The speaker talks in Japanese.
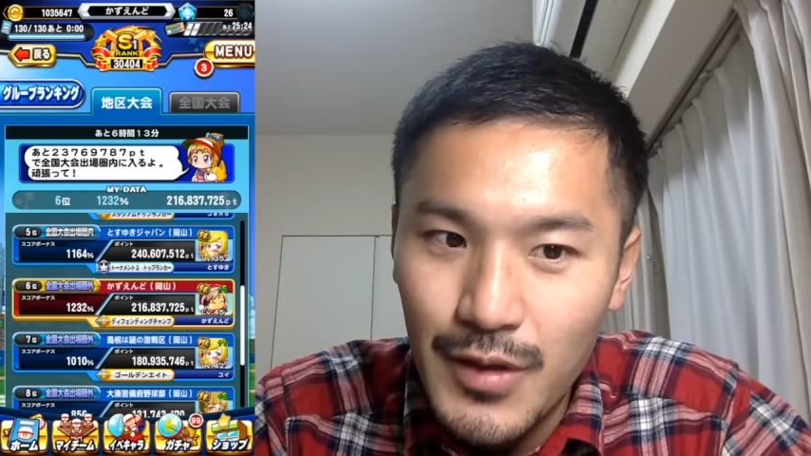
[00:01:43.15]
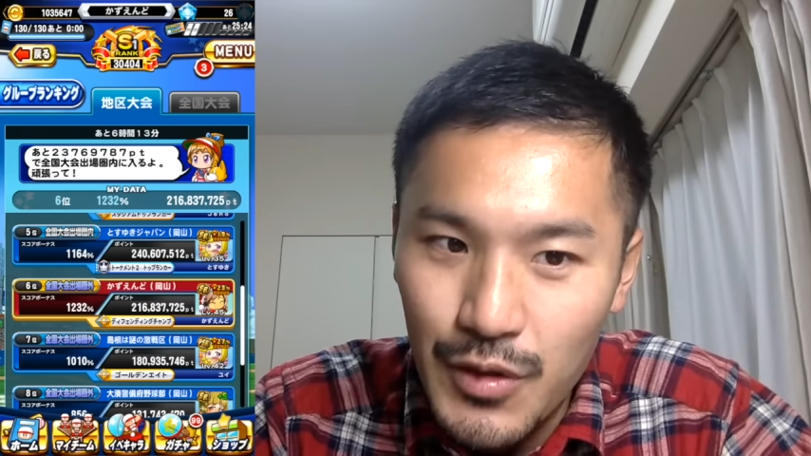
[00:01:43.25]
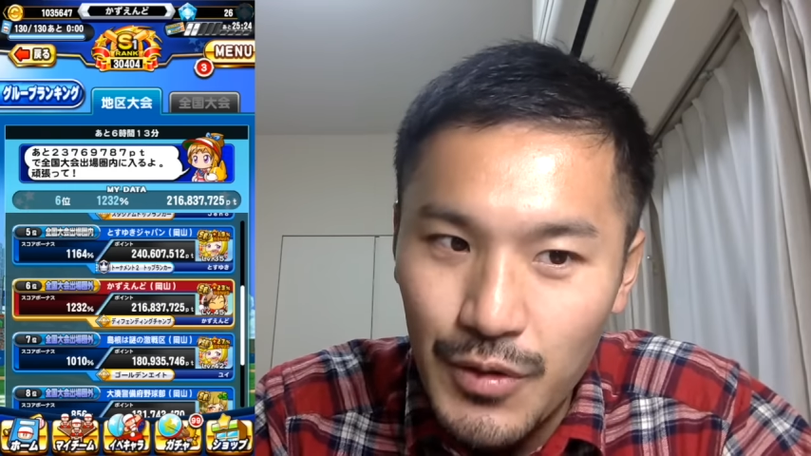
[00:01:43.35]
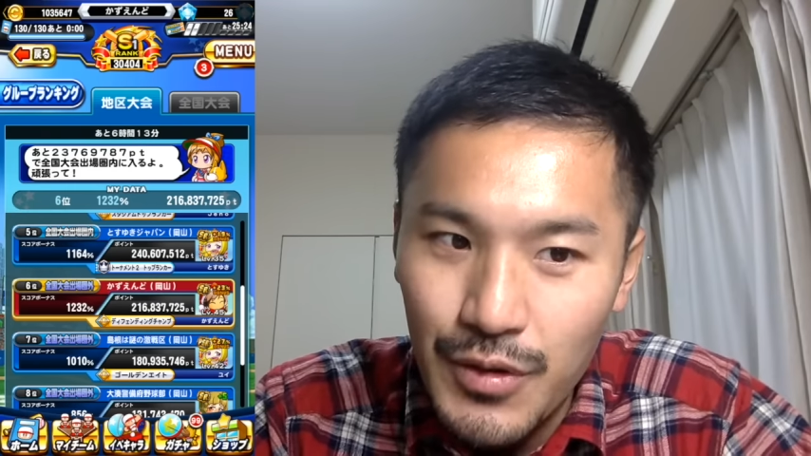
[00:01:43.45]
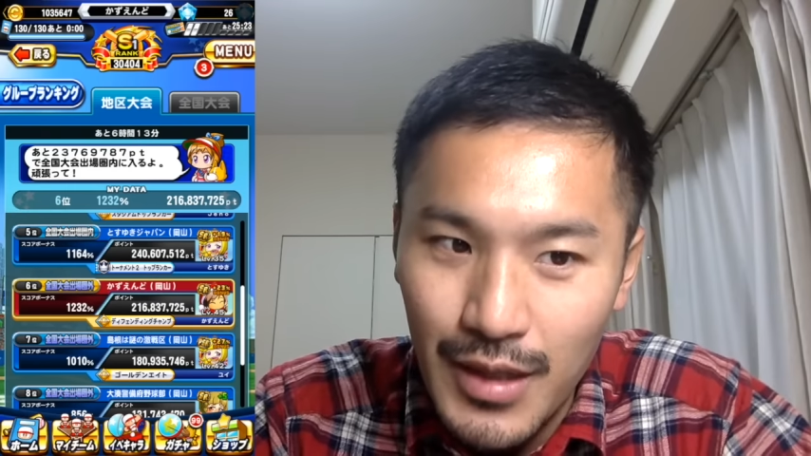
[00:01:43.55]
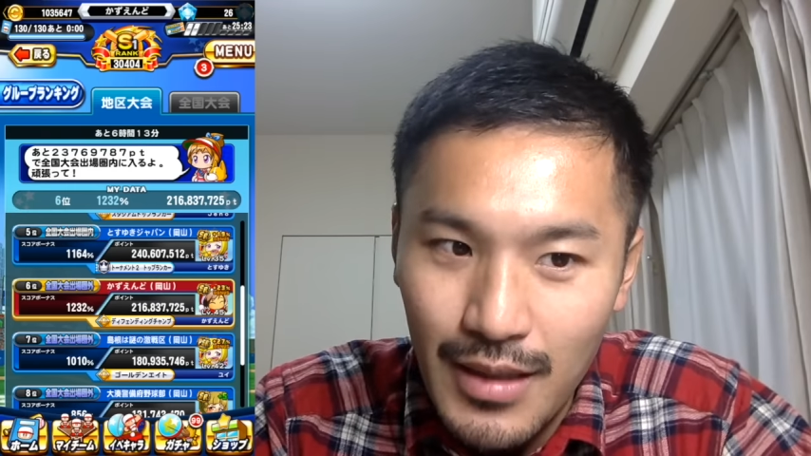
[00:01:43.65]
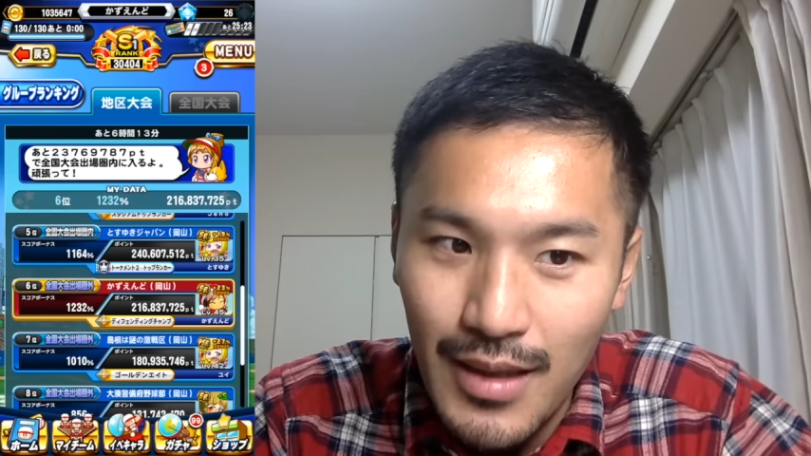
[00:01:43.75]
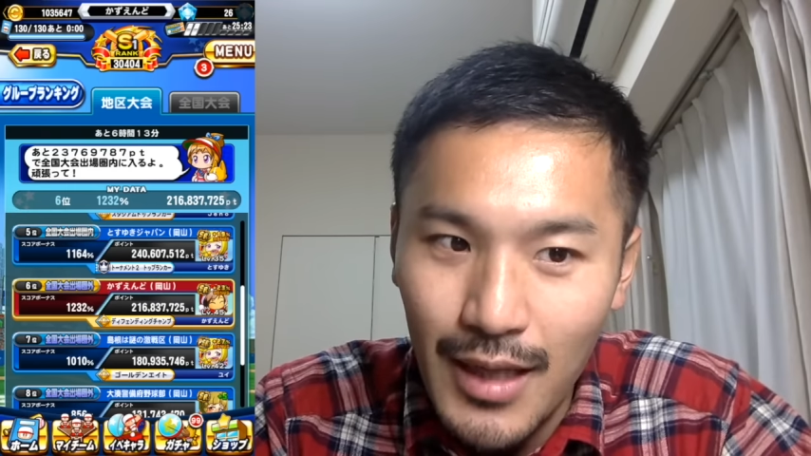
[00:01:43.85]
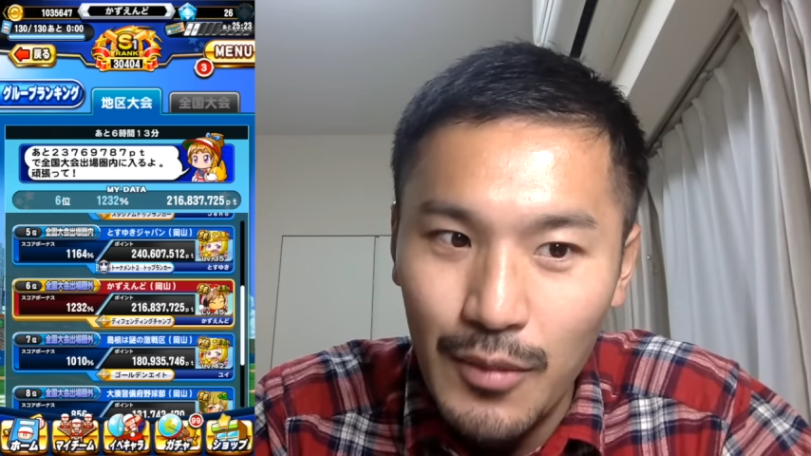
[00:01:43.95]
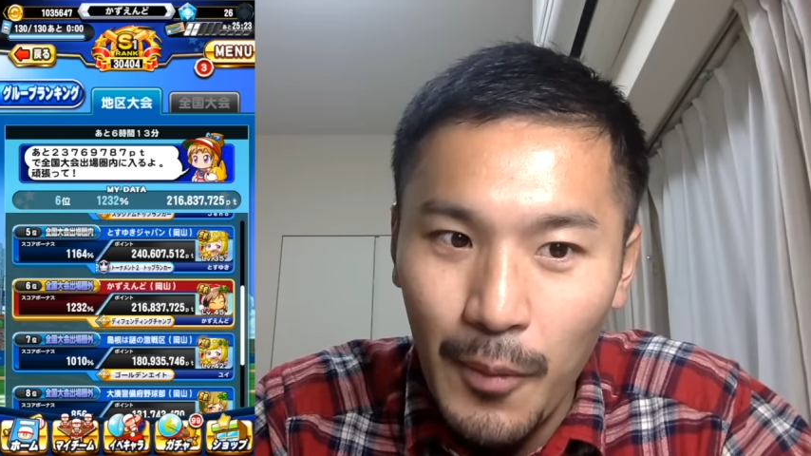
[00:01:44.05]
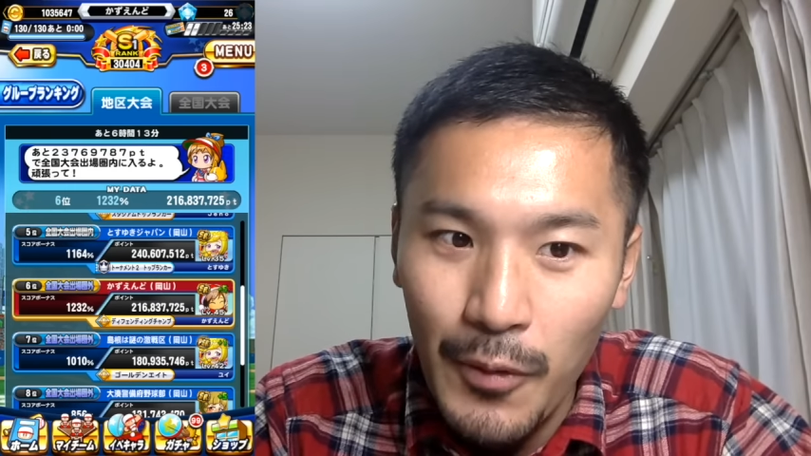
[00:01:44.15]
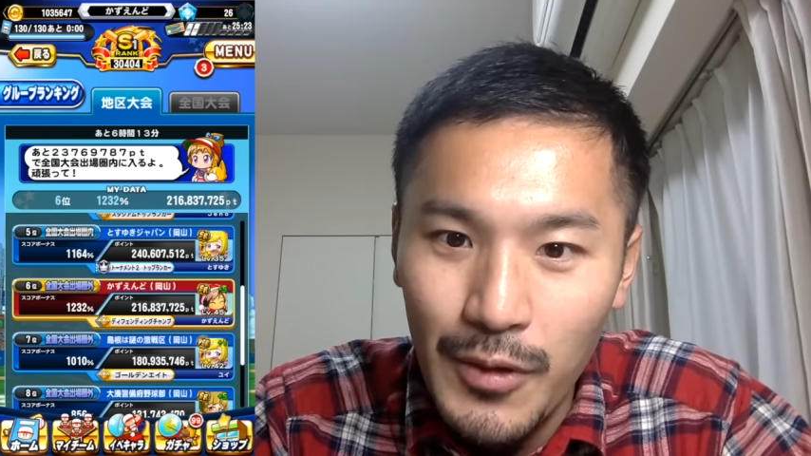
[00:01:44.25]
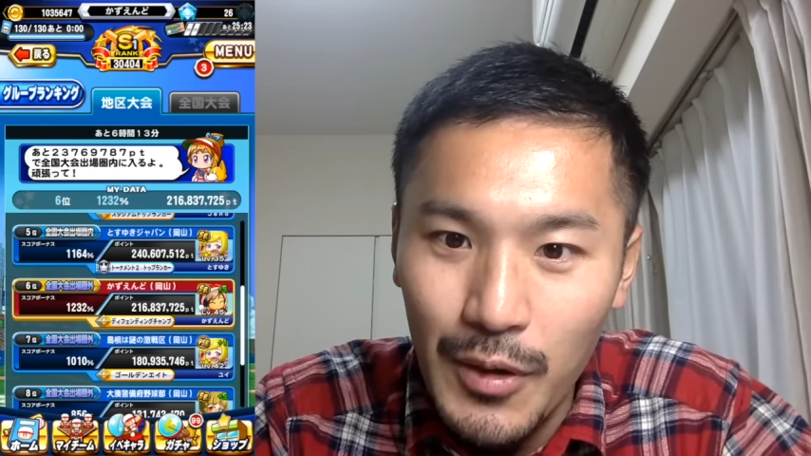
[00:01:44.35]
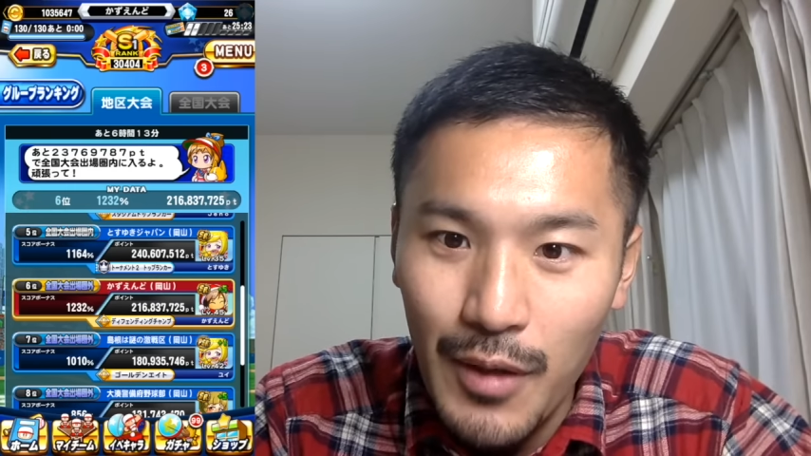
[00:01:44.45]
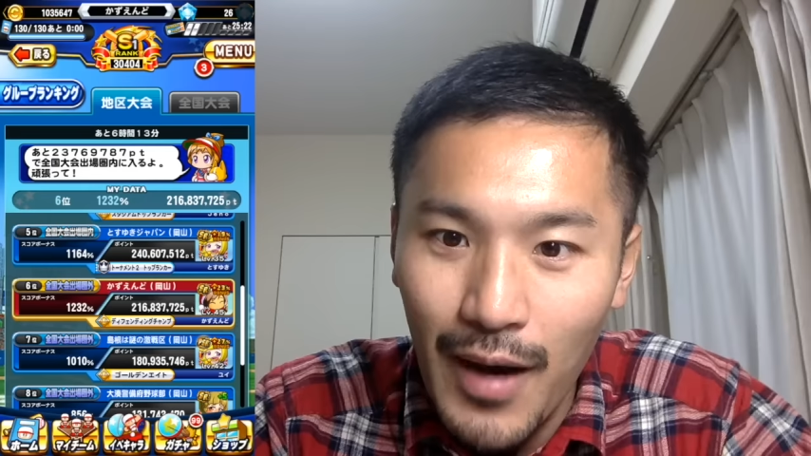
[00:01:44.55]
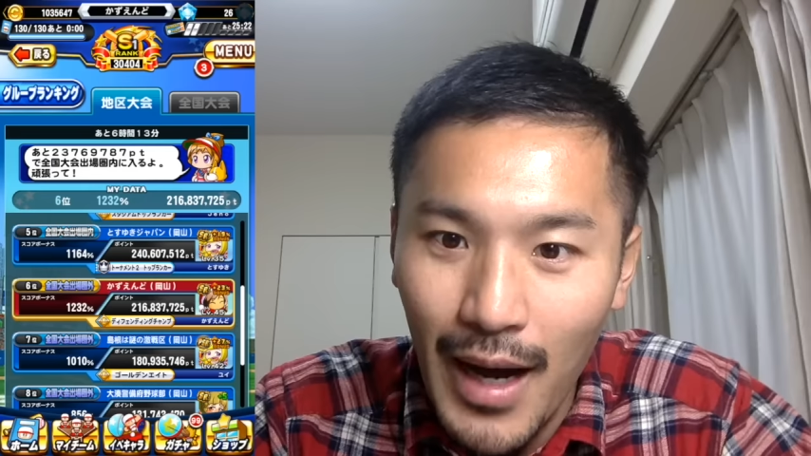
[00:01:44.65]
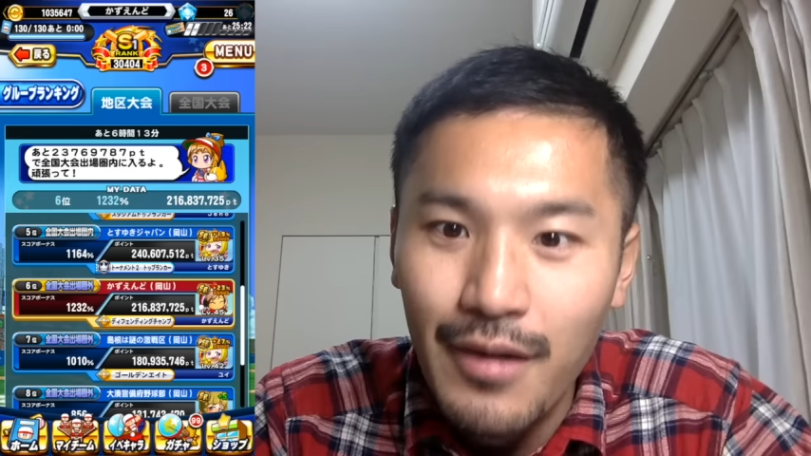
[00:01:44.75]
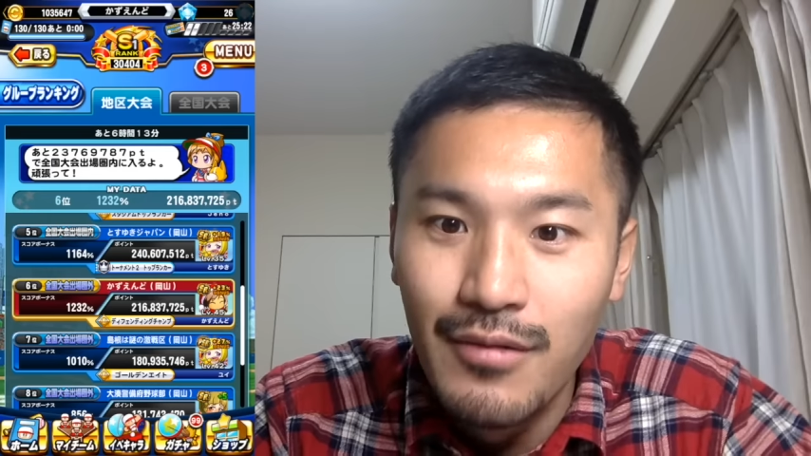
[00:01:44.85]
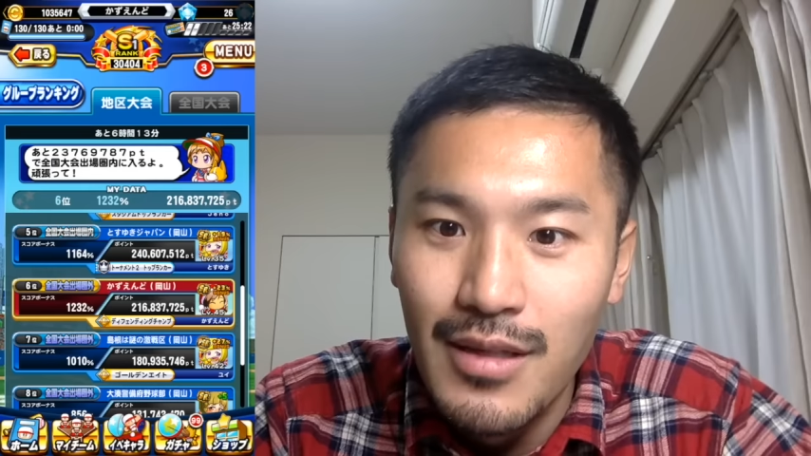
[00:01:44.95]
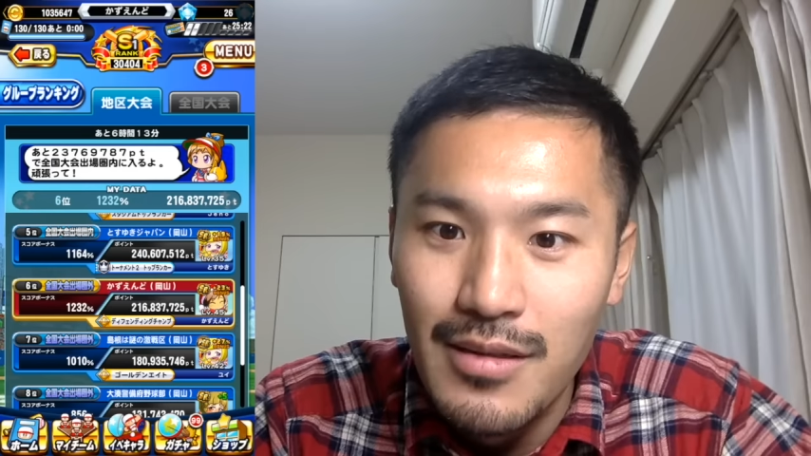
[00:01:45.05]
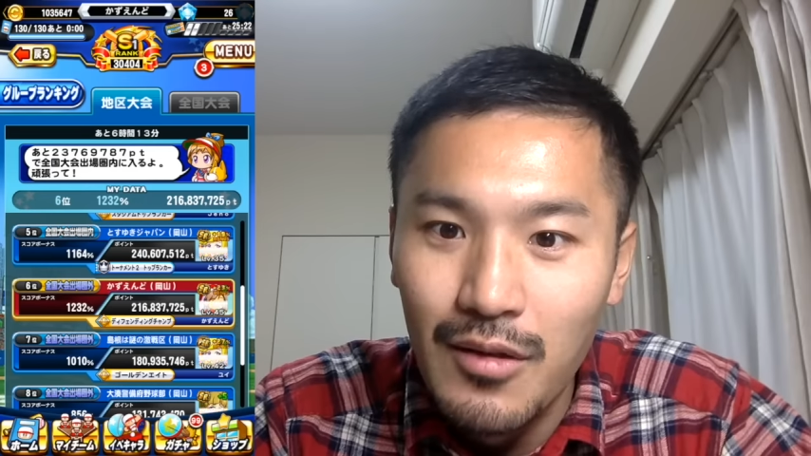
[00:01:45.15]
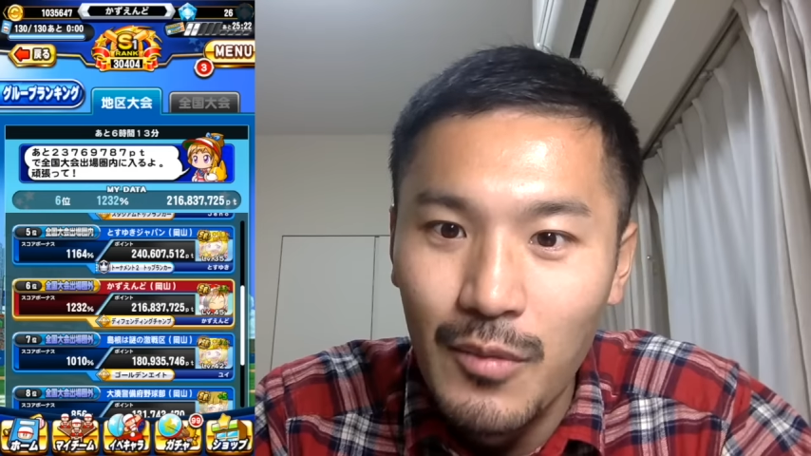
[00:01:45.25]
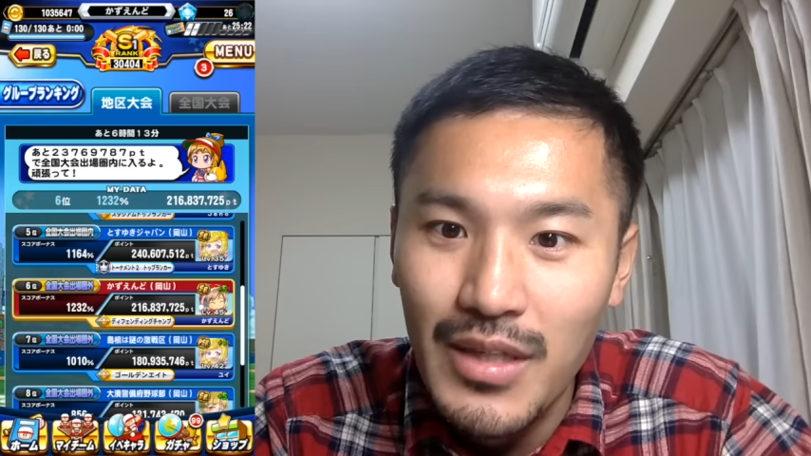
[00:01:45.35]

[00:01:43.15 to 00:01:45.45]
10位、あとポイントではあるんですけども、